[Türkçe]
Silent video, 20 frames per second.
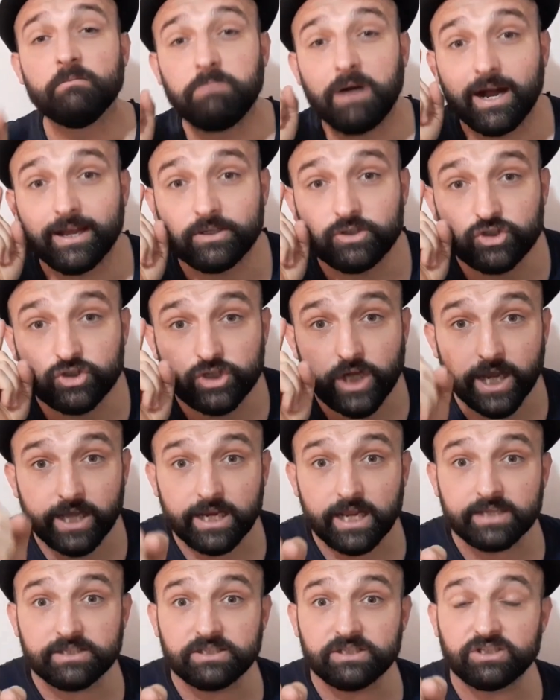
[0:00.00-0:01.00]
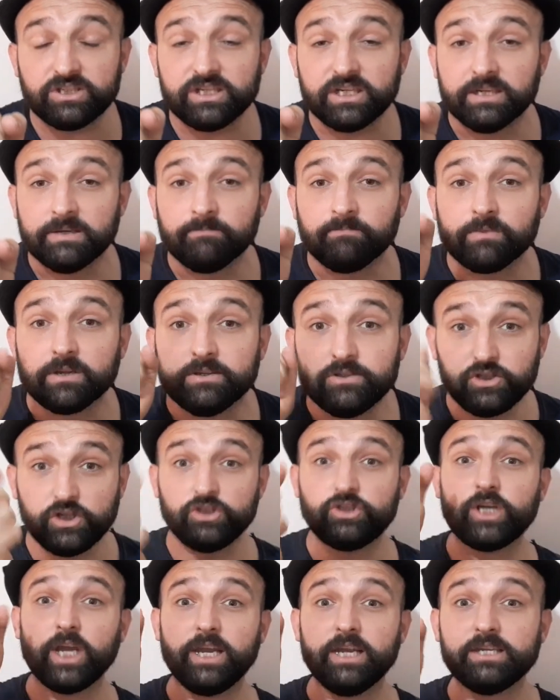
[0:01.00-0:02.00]
Bak çerezizi,
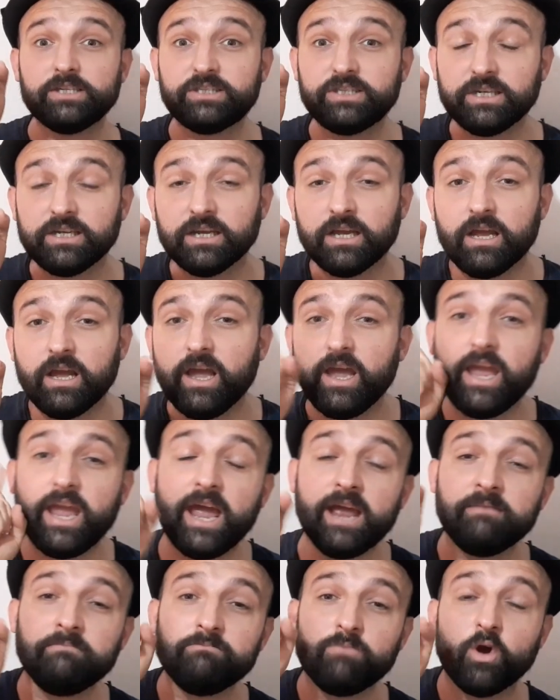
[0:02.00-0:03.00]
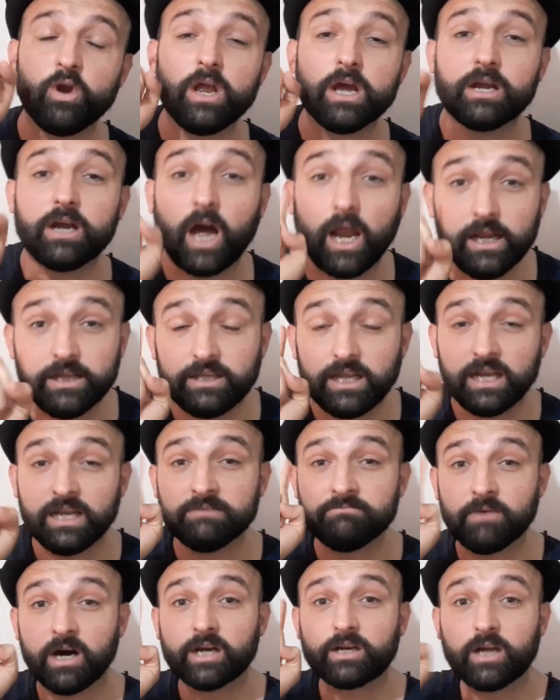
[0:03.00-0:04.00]
çiçeğizi, en böyle
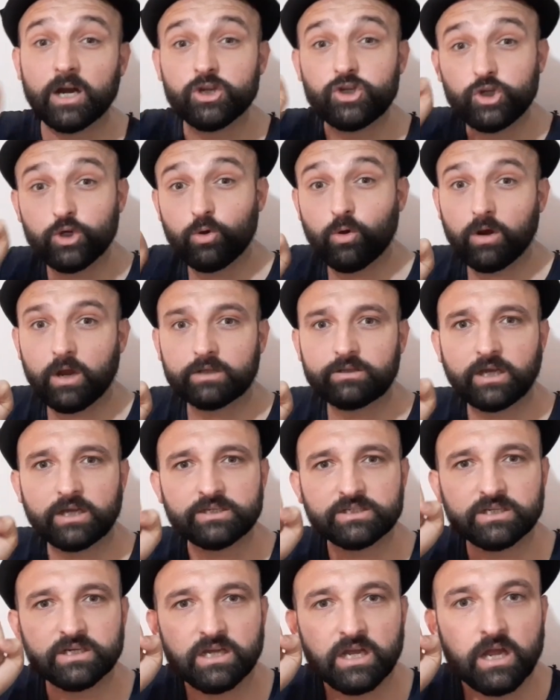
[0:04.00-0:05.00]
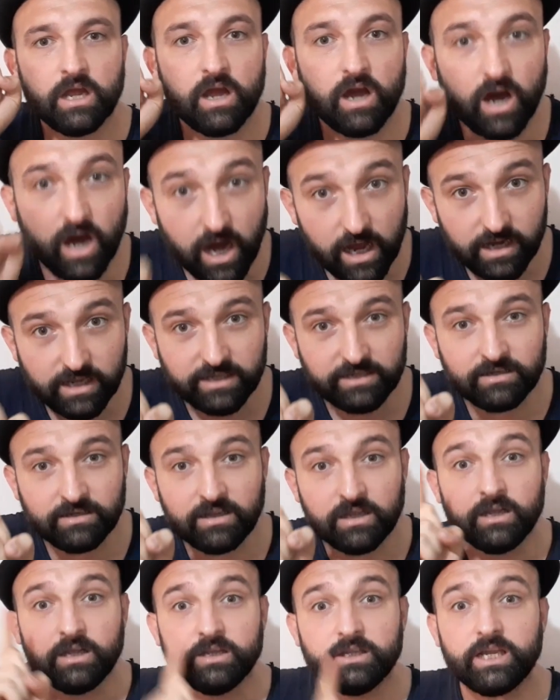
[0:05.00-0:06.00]
kaliteli marka çikolatası alın
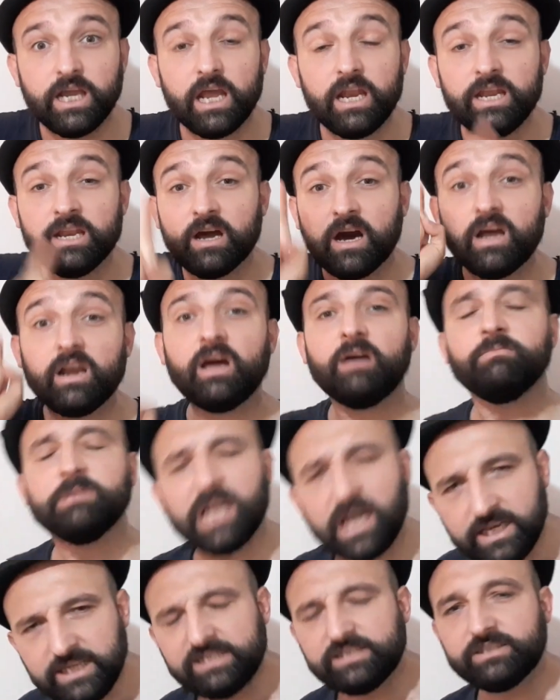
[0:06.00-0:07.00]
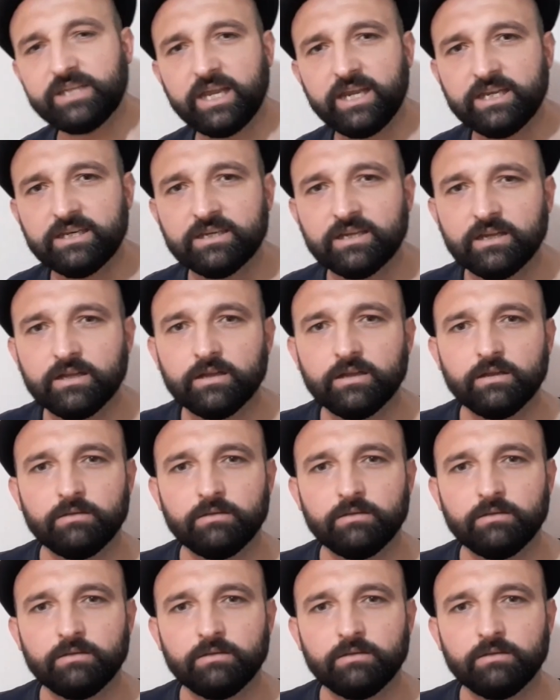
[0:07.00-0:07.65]
gelin anamdan isteyin.